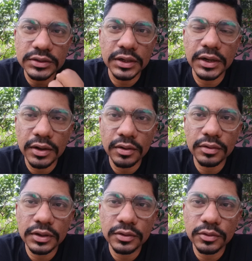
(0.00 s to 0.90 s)
সেটাও
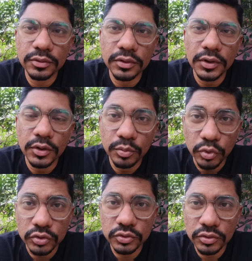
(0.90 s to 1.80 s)
কিন্তু
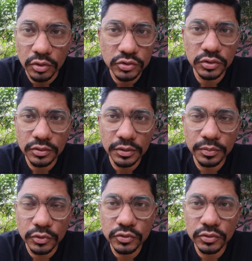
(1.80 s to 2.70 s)
প্রচুর কষ্ট করে
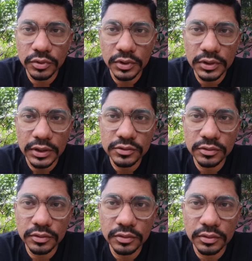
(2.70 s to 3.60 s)
প্রচুর তার
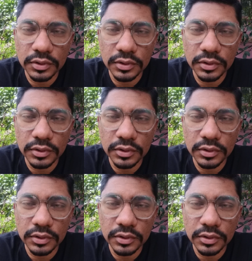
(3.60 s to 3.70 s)
জন্য